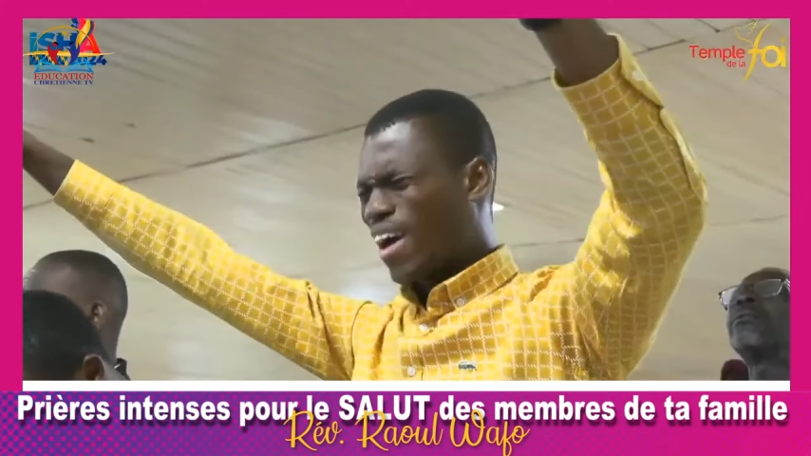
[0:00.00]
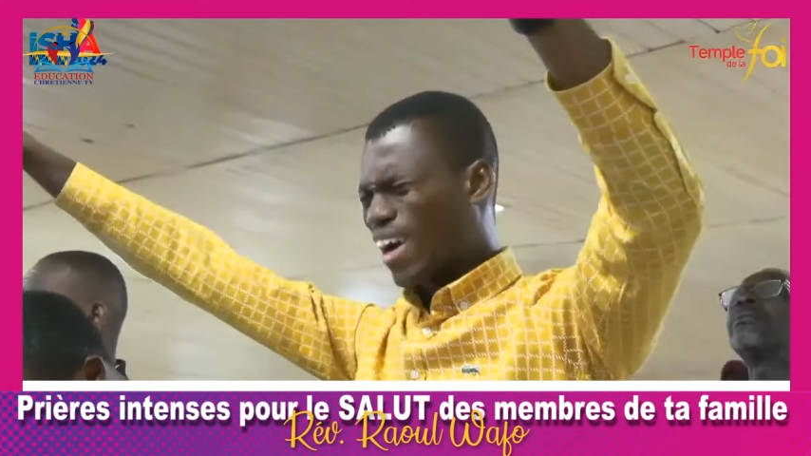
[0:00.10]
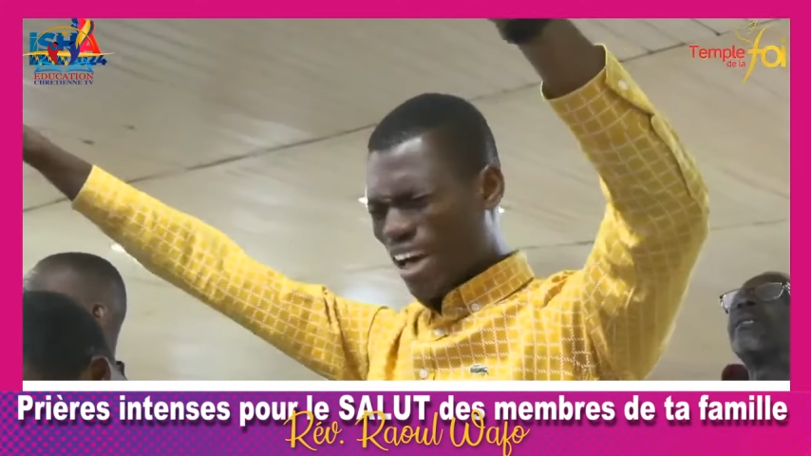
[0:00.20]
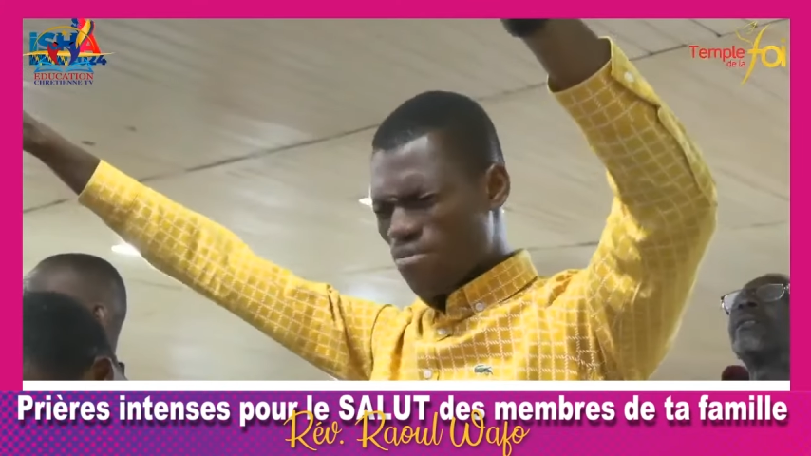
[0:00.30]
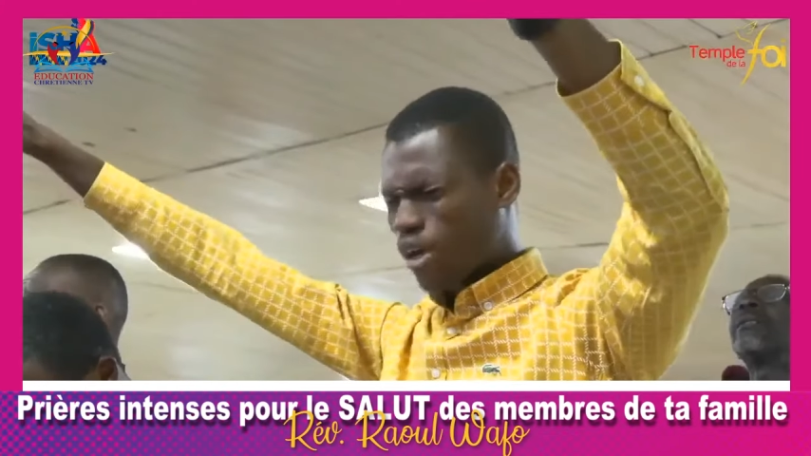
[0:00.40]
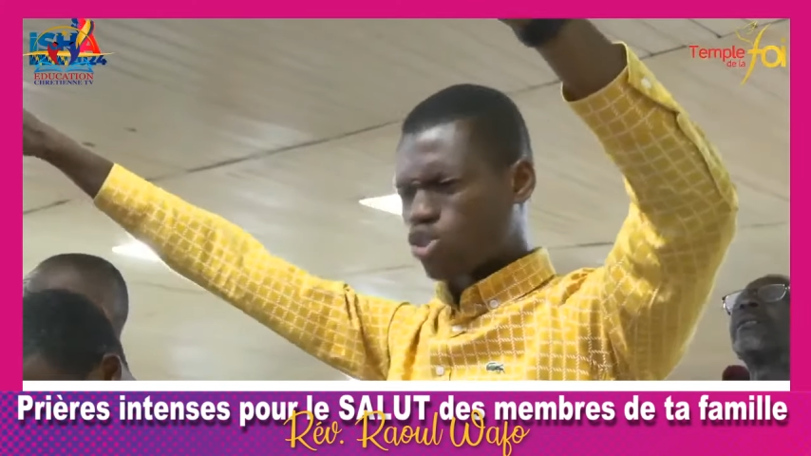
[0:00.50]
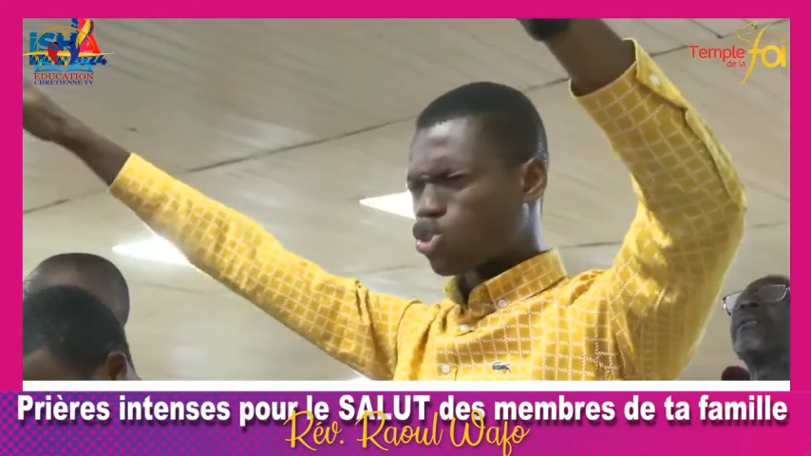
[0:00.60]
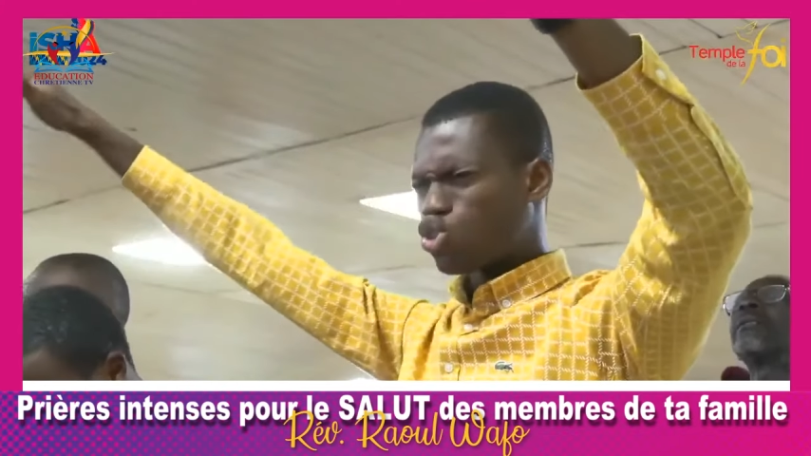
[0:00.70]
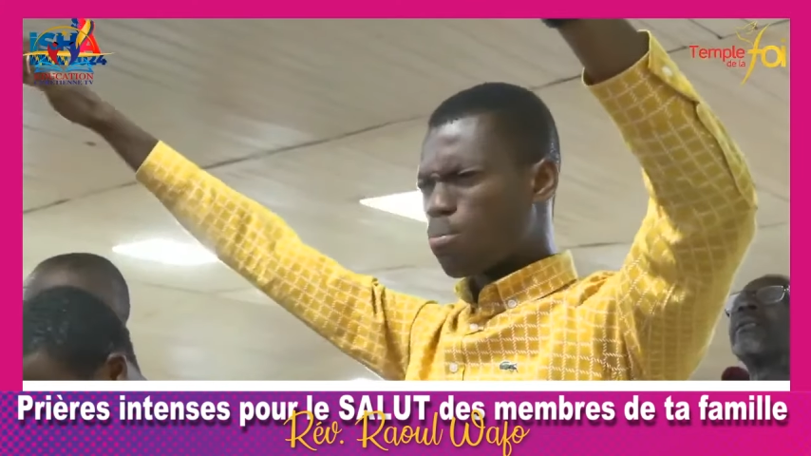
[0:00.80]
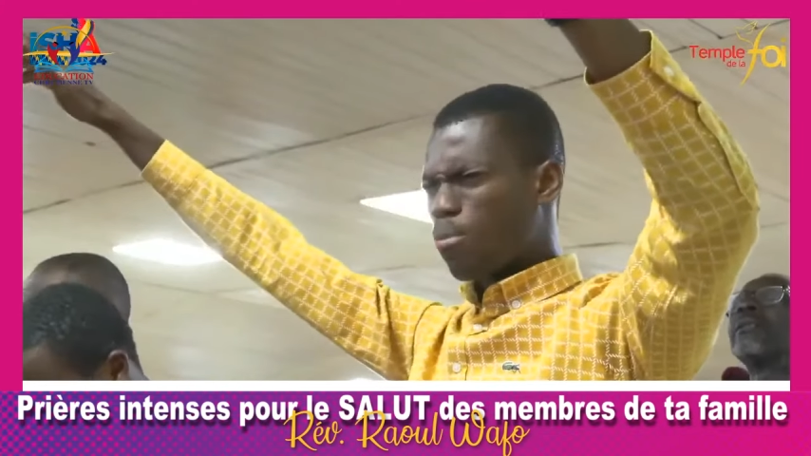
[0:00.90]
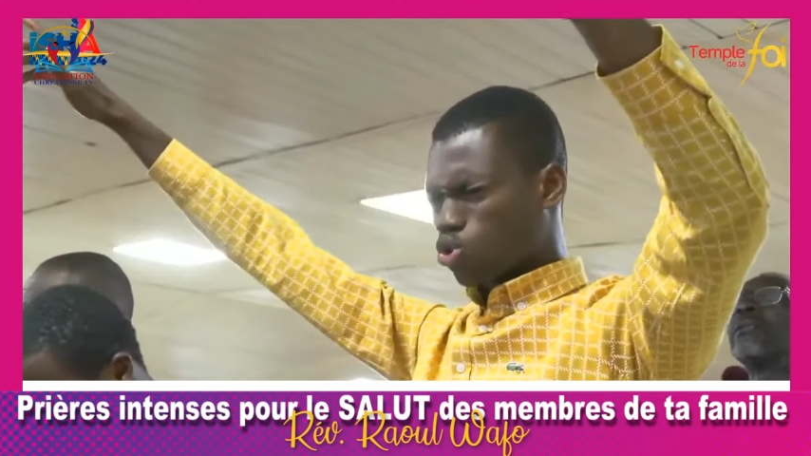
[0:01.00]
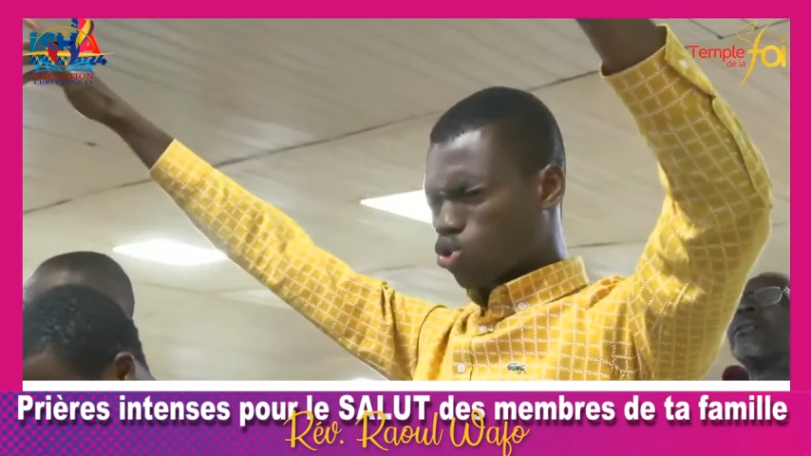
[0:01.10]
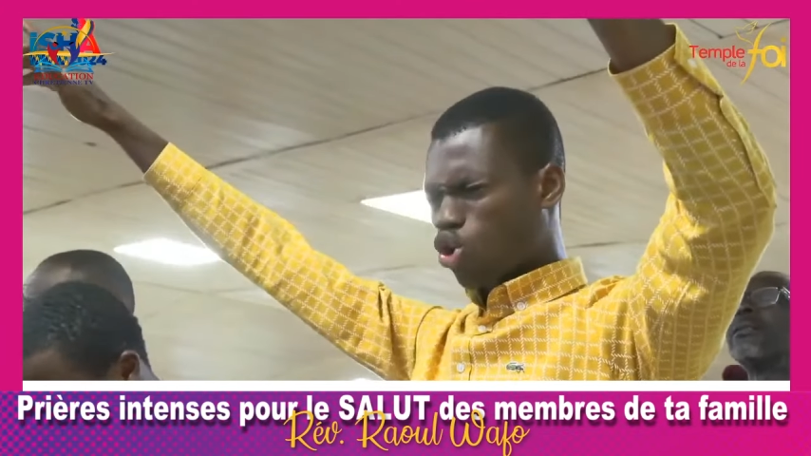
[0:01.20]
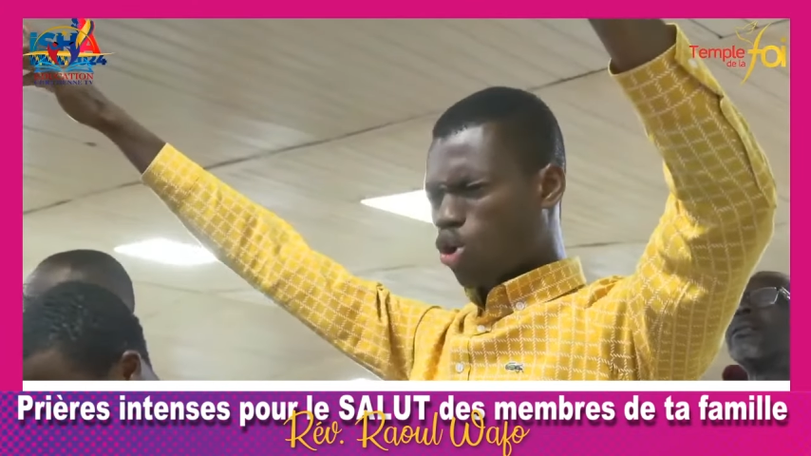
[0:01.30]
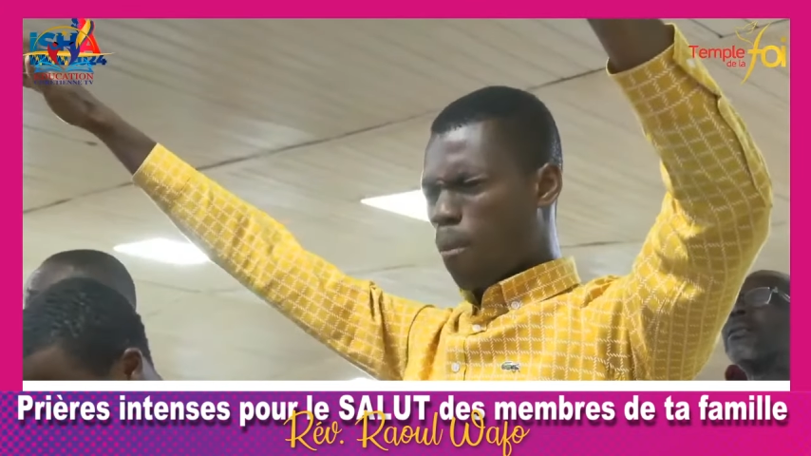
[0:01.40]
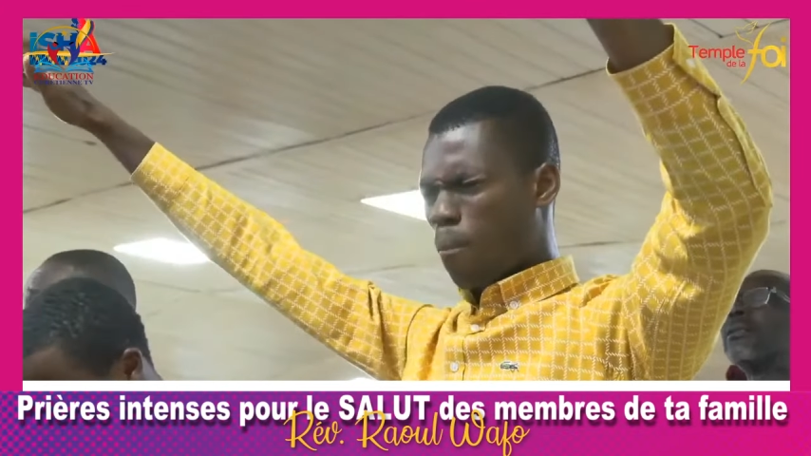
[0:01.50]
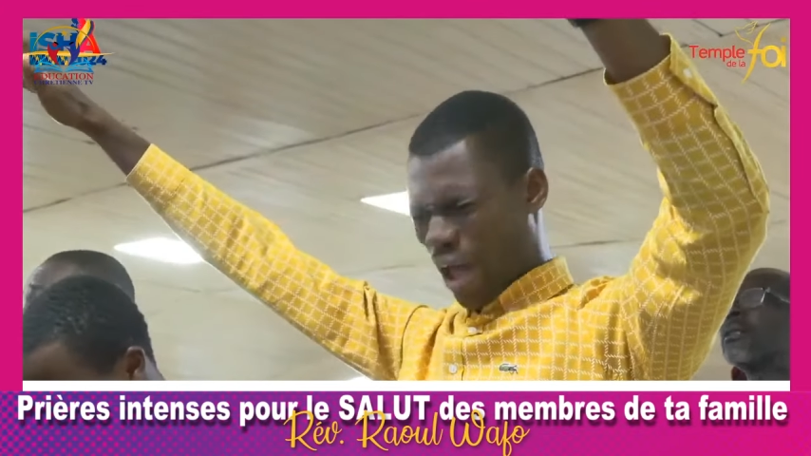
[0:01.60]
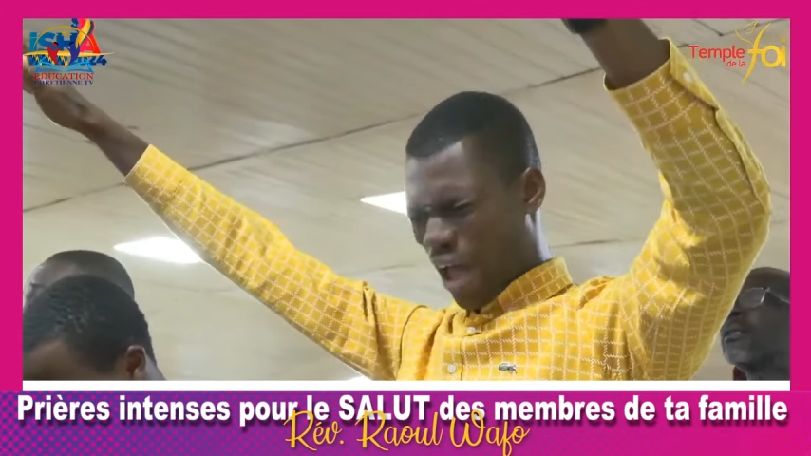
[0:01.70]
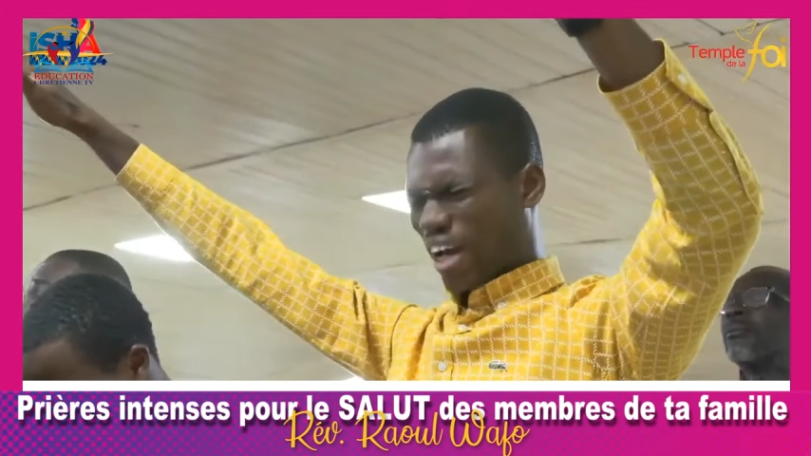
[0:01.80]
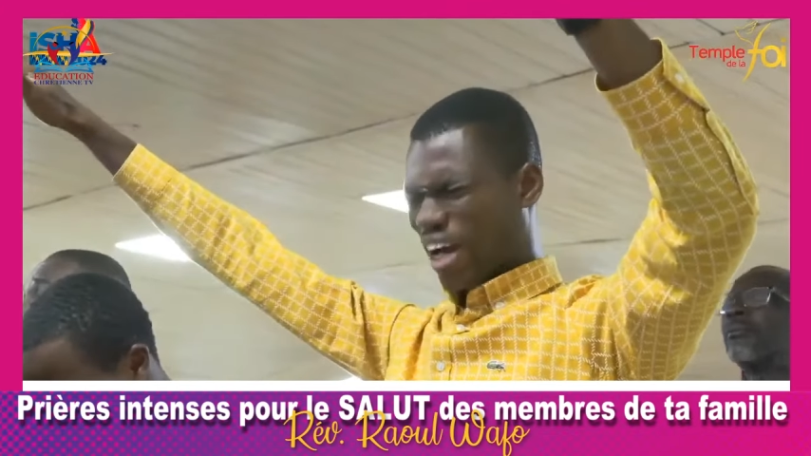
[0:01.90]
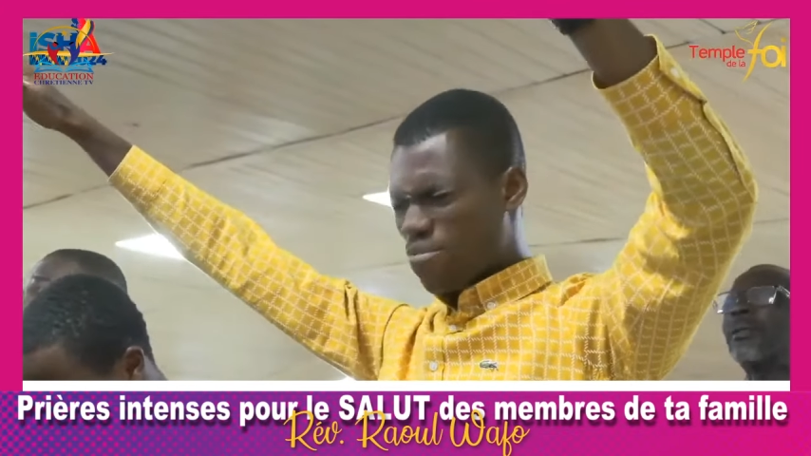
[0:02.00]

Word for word: pour le salut des membres de nos familles.